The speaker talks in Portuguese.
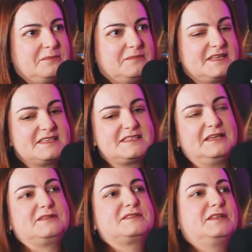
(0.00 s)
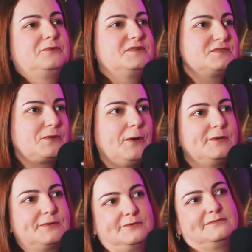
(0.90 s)
Mas assim, você tem um
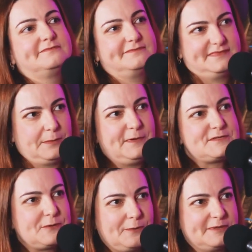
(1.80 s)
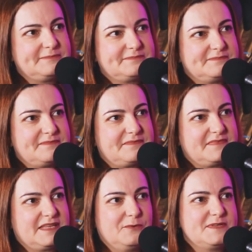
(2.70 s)
histórico da pessoa.
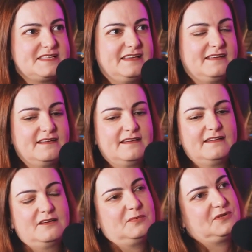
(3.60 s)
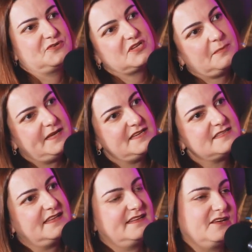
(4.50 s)
Então, assim, uma dor de
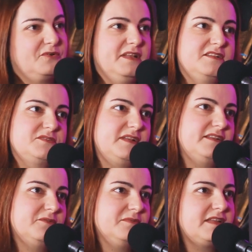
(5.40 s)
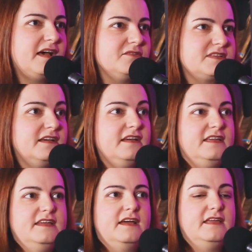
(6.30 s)
cabeça, ela está correlacionada com náusea.
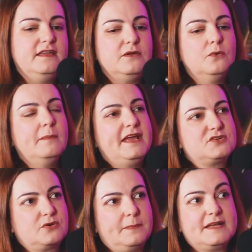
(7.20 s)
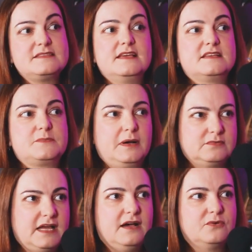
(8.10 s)
E aí, o médico, para se
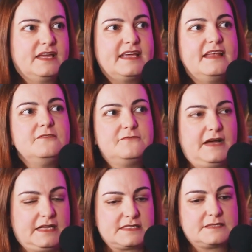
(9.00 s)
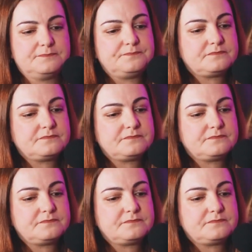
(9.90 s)
respaldar, o que, que ele faz?